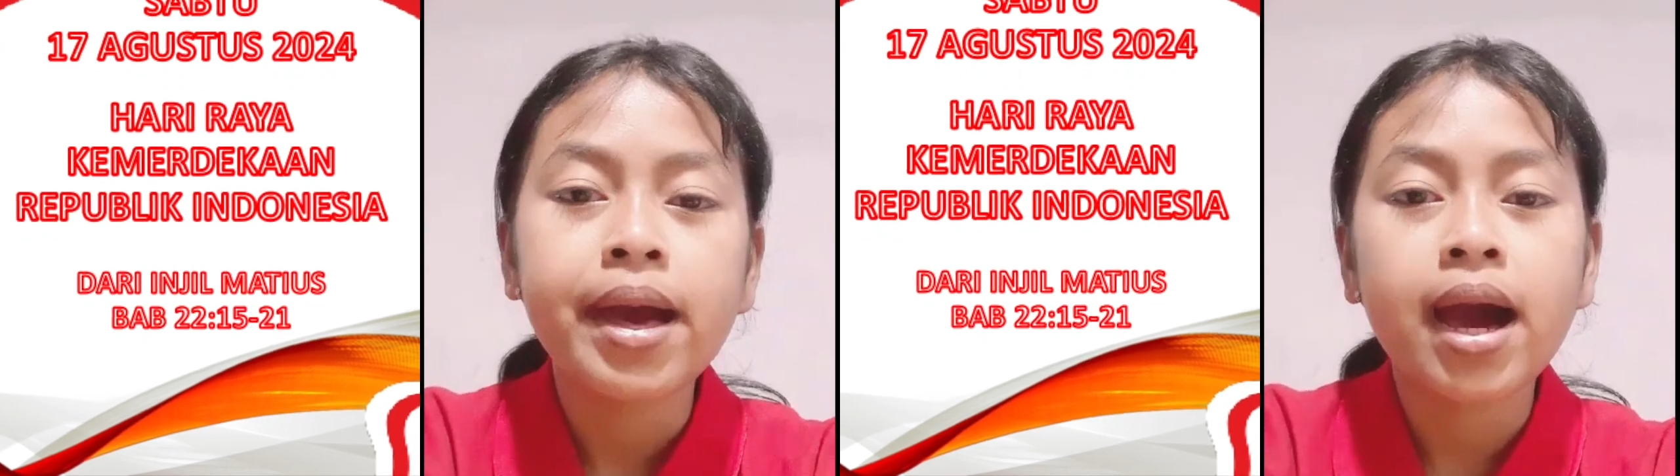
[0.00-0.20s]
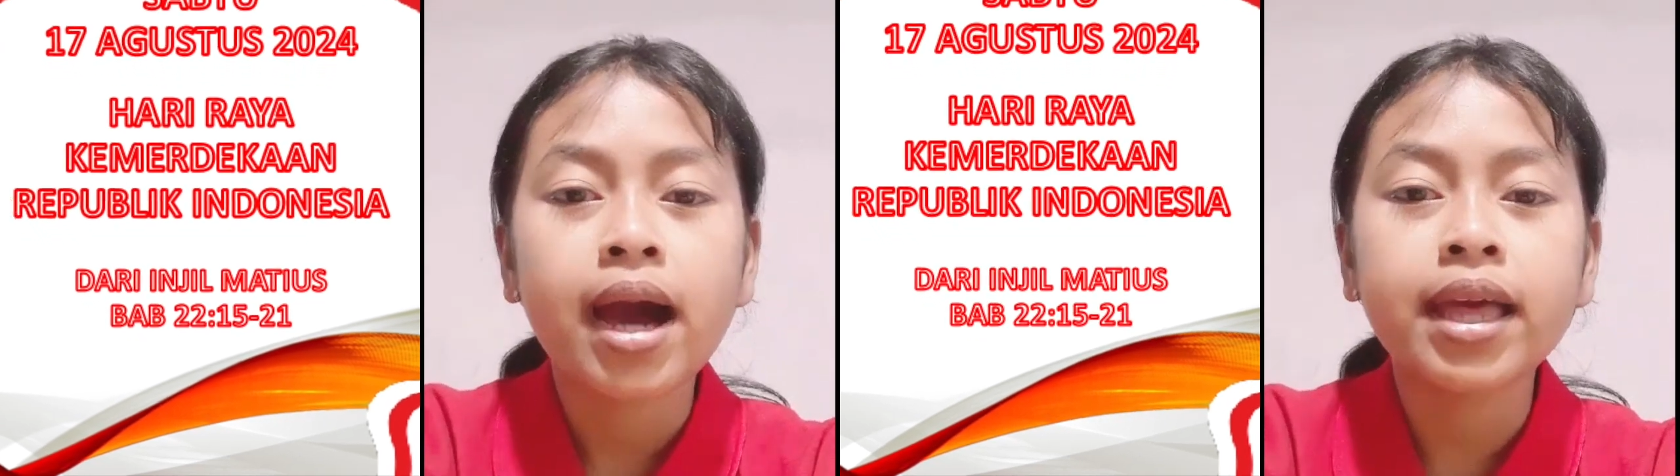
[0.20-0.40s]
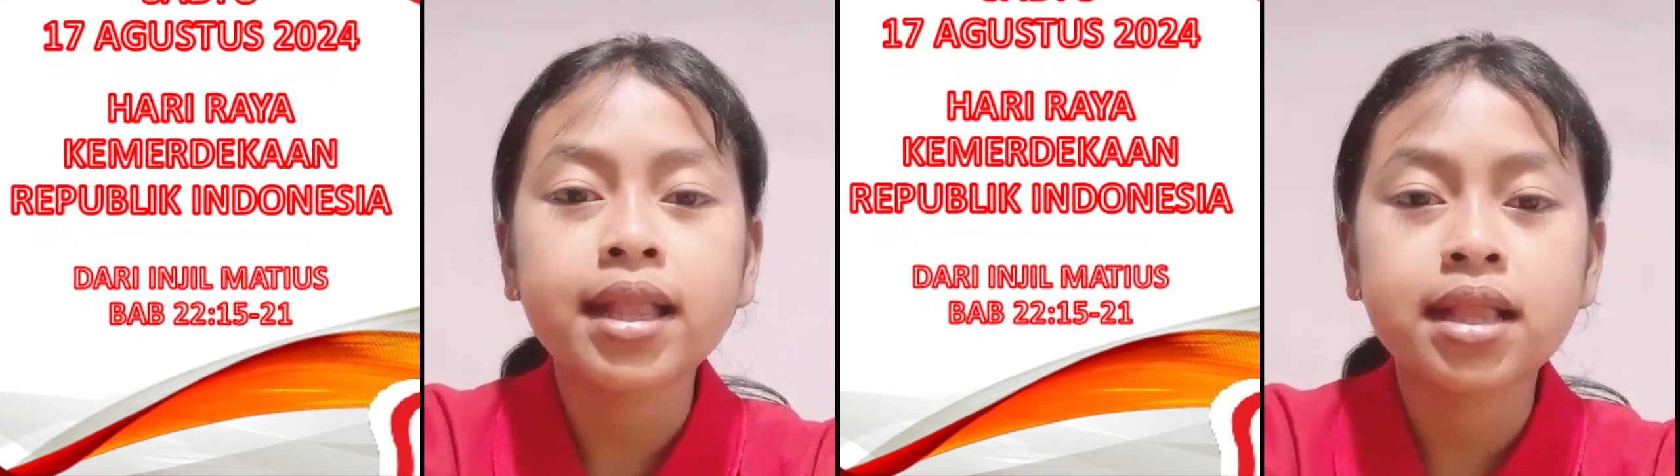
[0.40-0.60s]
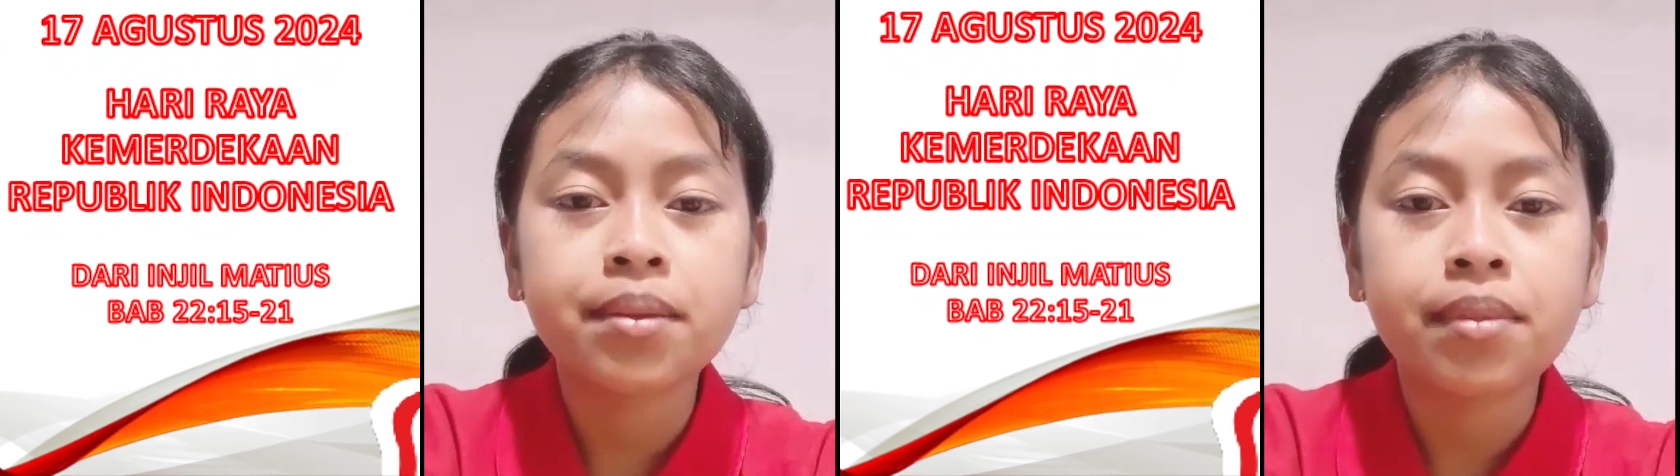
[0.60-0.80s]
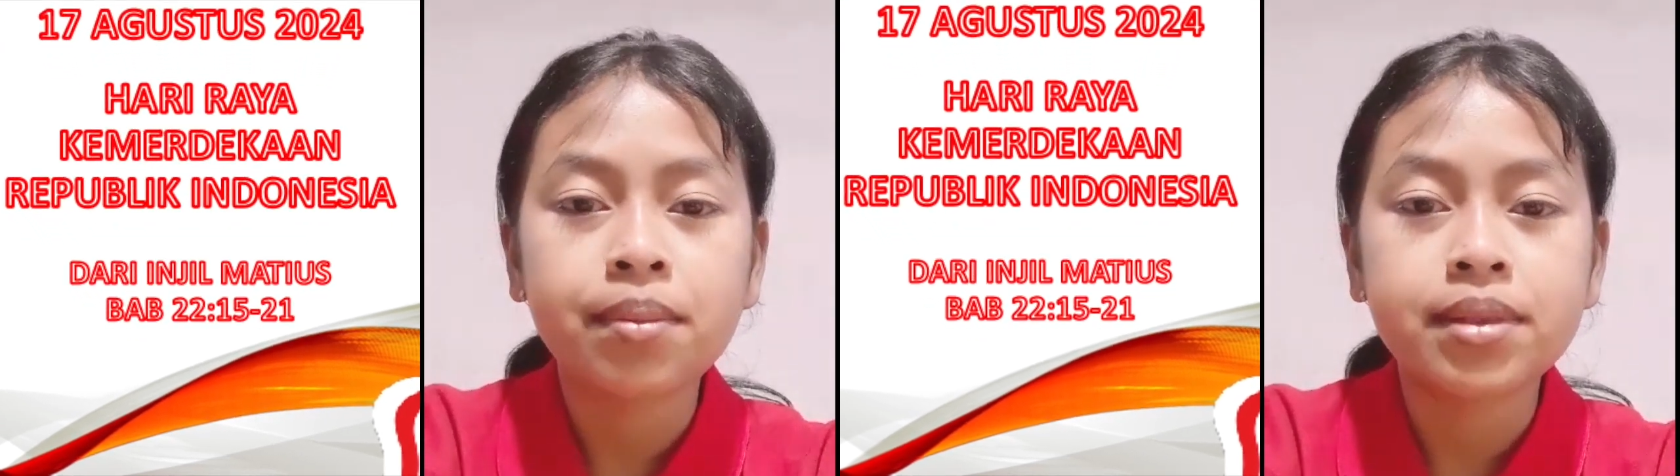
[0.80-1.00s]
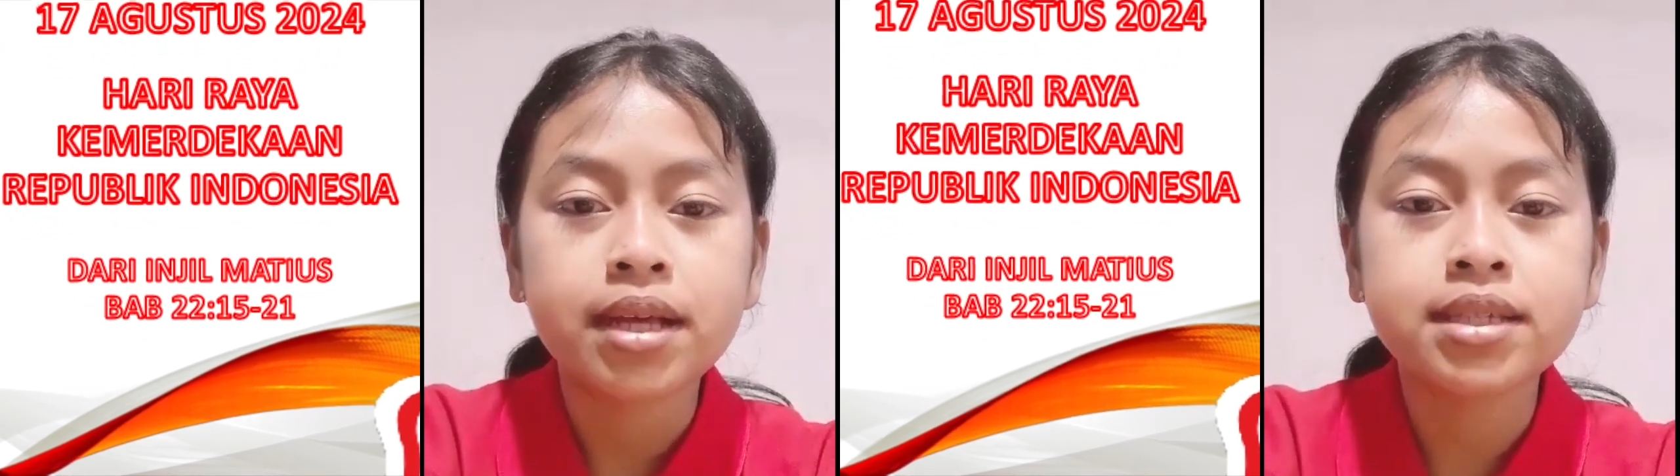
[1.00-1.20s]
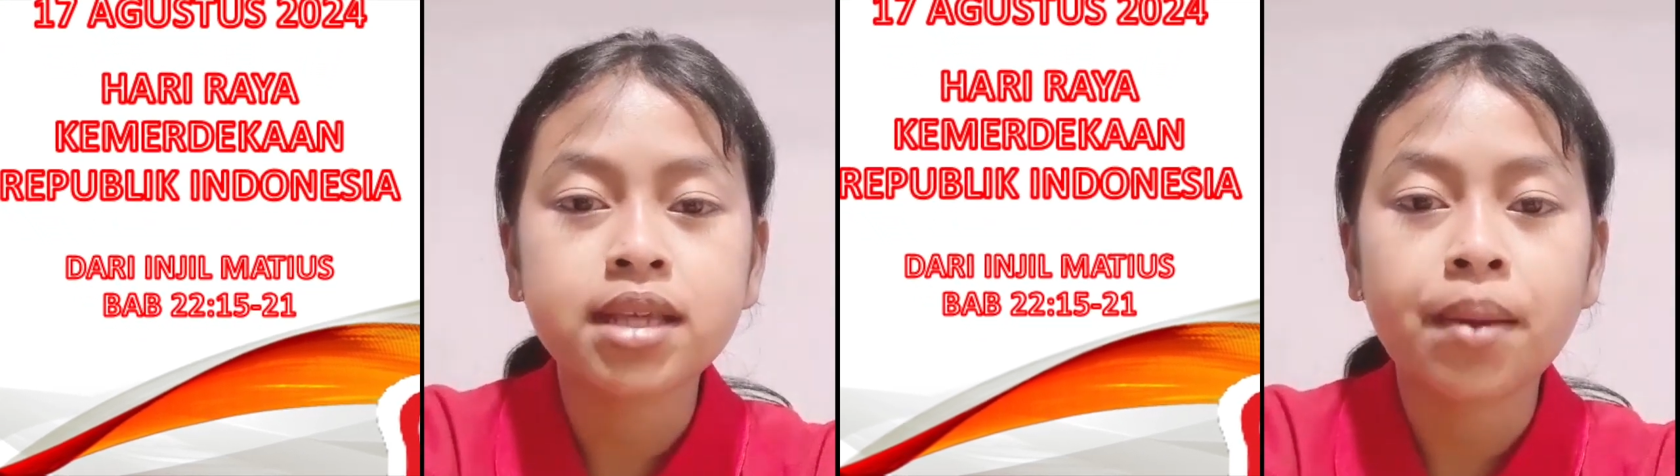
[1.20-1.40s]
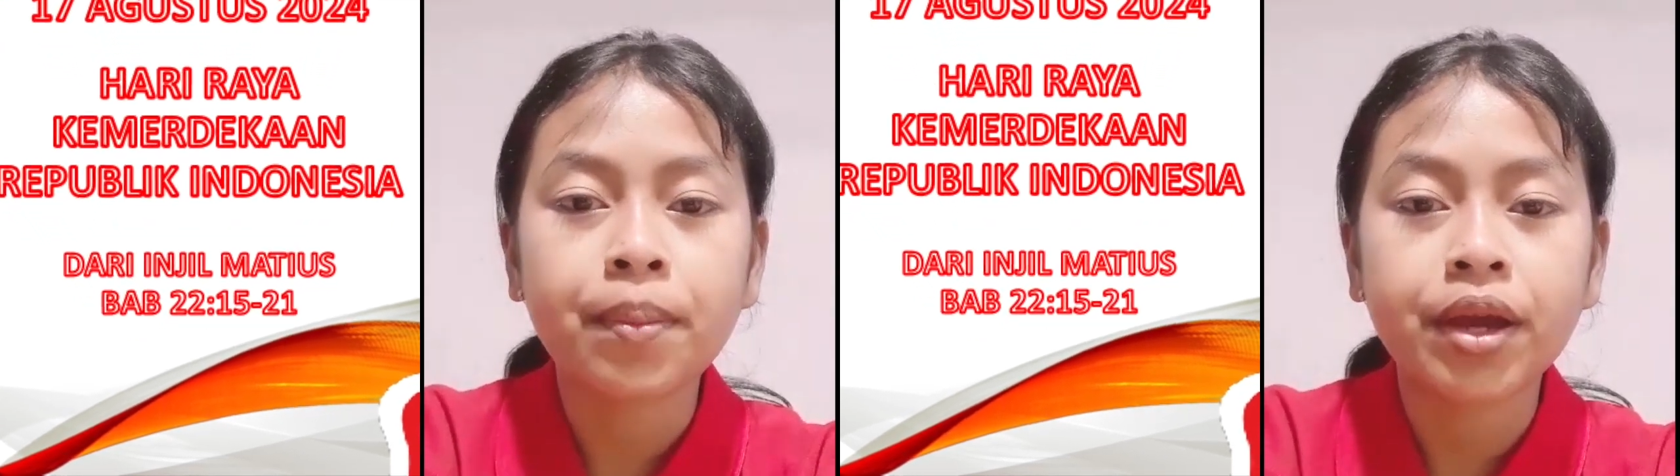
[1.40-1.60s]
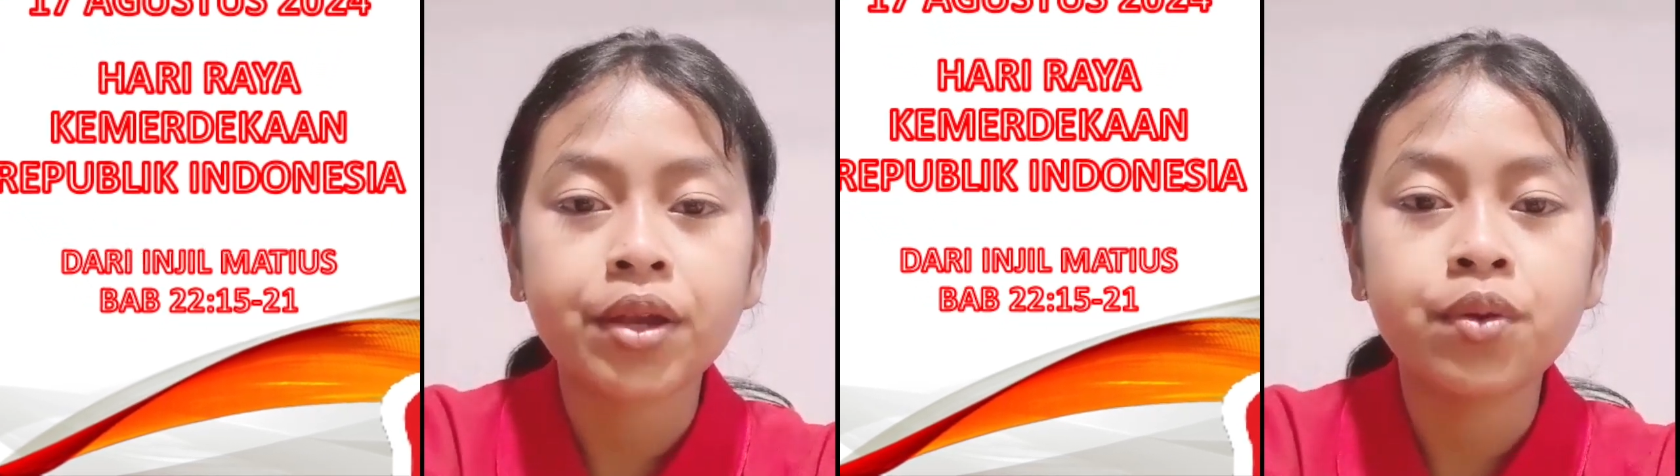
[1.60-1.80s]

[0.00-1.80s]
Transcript: ayat 15 sampai